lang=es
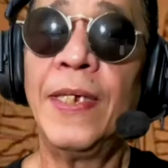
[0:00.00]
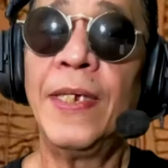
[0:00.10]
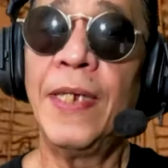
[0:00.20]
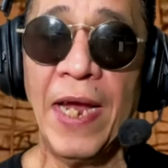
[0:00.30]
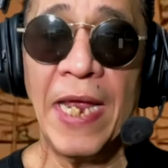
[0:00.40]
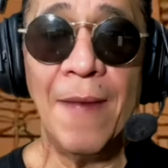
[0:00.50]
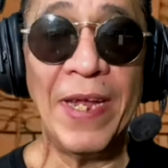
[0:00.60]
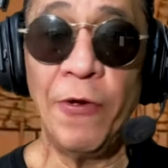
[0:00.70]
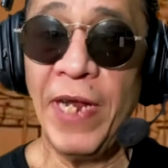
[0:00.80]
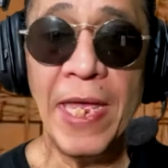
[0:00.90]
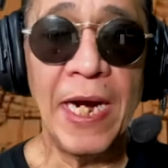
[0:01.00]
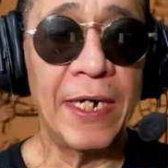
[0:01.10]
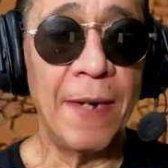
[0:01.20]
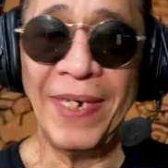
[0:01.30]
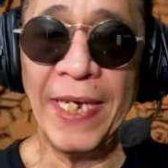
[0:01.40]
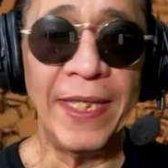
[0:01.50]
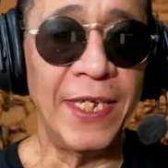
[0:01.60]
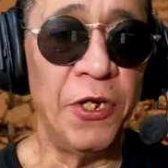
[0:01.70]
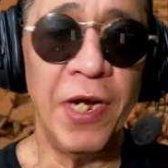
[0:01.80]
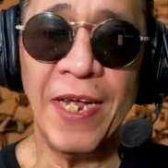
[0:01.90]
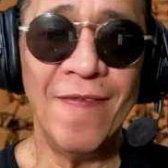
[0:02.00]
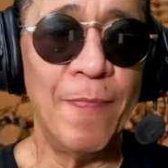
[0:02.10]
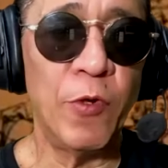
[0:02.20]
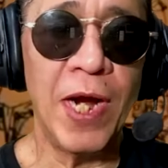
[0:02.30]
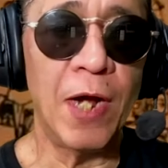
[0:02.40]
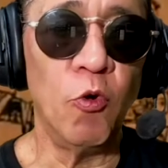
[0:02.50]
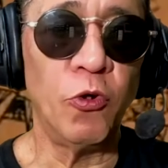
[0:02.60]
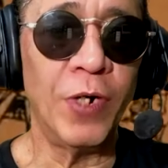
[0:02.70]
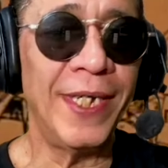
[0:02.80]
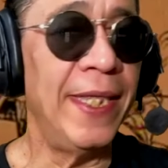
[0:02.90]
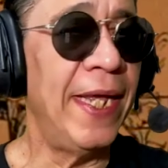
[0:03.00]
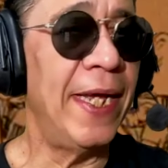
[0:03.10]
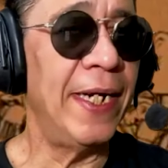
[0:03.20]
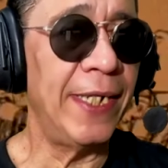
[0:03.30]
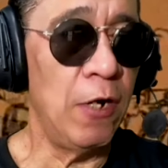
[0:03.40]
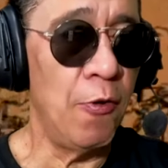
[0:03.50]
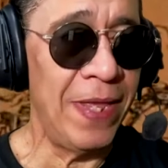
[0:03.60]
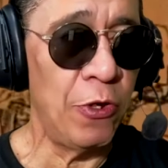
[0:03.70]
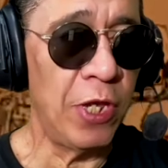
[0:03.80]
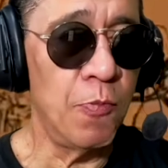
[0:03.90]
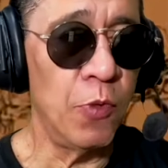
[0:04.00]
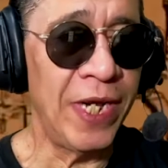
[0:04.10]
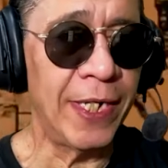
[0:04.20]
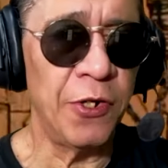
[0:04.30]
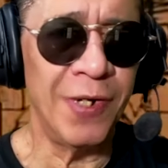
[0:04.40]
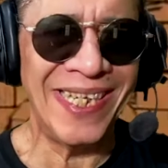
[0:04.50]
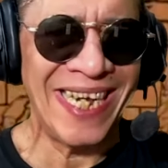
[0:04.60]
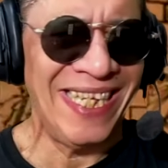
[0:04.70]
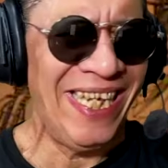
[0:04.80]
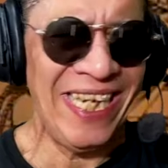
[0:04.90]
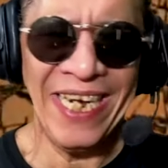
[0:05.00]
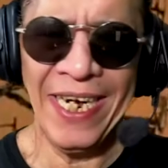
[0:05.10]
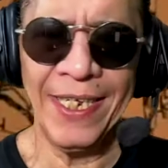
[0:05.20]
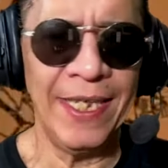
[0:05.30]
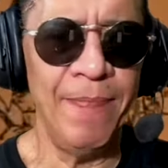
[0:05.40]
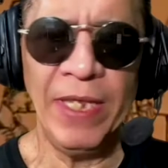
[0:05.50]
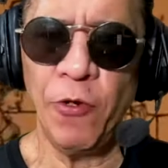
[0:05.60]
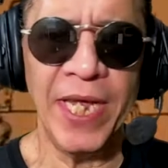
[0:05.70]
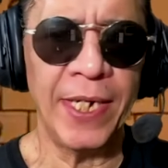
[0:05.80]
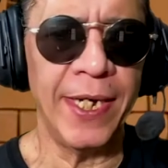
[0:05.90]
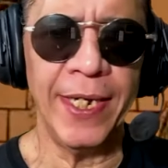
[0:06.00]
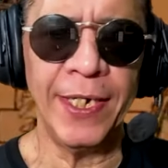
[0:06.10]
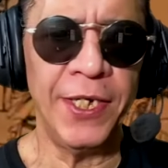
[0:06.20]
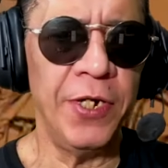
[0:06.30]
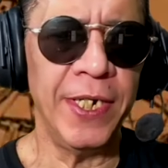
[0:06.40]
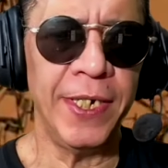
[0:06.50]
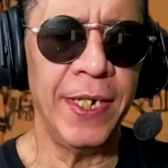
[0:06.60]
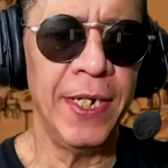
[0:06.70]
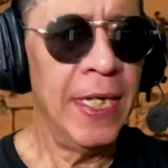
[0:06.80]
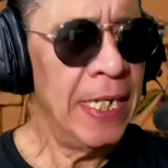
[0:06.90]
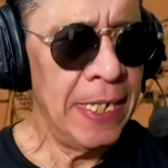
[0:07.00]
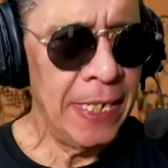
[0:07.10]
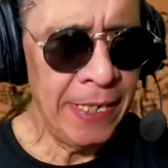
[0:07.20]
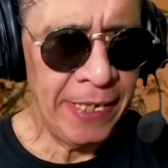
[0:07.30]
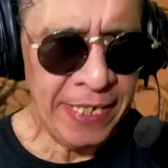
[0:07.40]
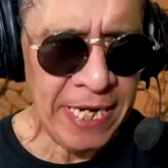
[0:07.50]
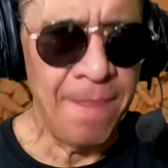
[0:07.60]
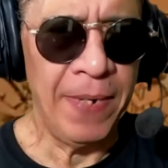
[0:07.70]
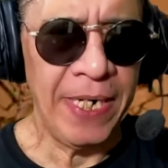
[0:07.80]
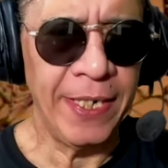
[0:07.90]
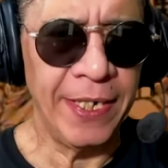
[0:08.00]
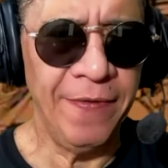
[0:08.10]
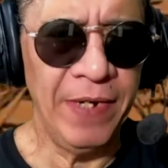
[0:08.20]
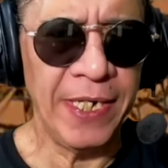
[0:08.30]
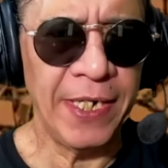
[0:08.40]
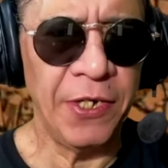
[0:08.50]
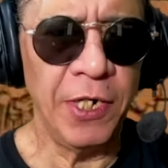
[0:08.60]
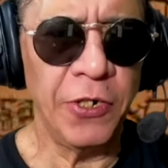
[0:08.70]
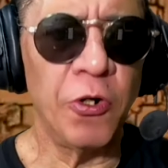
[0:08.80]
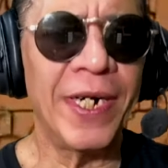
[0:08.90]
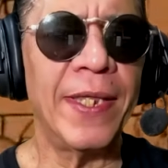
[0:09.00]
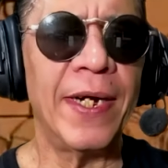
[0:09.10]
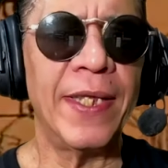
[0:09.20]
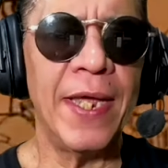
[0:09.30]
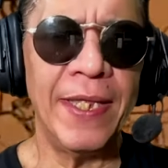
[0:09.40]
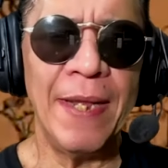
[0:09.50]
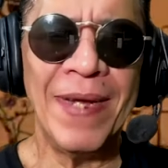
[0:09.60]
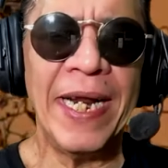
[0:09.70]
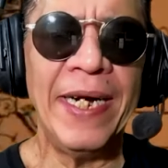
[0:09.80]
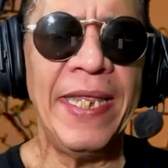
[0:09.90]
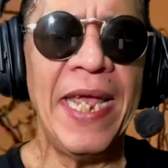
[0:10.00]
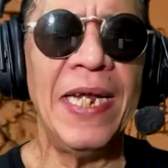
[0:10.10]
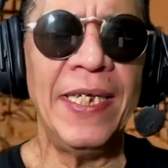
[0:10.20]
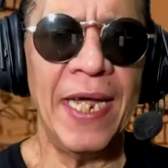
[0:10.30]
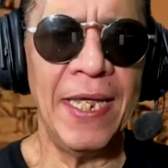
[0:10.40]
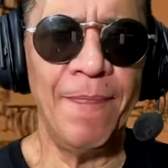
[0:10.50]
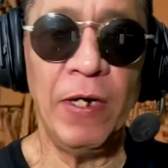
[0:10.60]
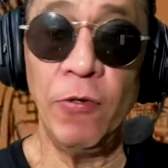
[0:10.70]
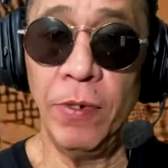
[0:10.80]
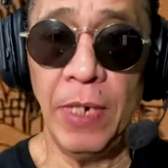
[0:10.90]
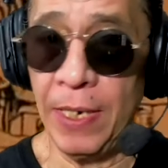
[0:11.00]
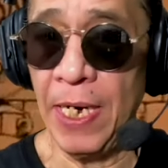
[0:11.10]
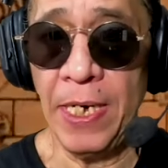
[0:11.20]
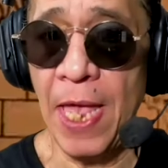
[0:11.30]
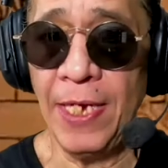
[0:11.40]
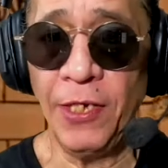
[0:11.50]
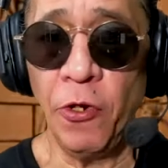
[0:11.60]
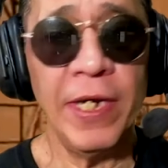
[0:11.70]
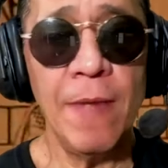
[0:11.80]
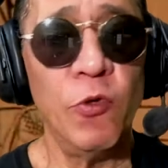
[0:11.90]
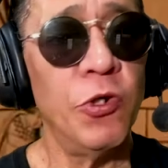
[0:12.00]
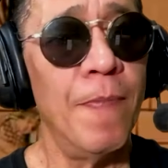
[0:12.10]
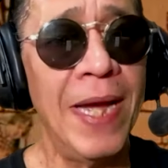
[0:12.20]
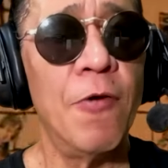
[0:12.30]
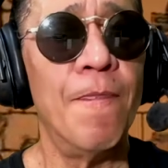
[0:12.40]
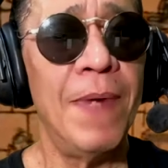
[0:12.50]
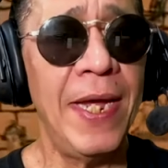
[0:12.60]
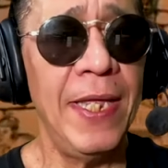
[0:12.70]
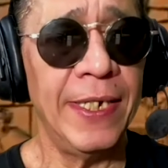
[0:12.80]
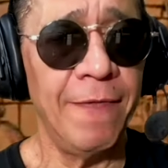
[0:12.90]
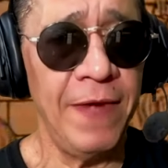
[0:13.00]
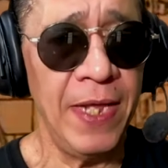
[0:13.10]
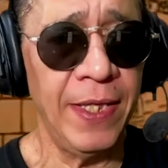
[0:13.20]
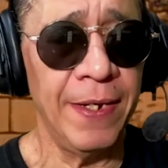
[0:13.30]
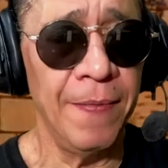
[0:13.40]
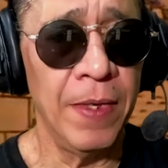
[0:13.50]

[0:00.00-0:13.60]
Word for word: ¿Sabías que la mayoría de las representaciones que vemos de las culturas indígenas en los medios de comunicación están llenas de mitos y exageraciones? Siempre estas civilizaciones son retratadas de manera idealizada, pero la realidad histórica es mucho más compleja y desafiante.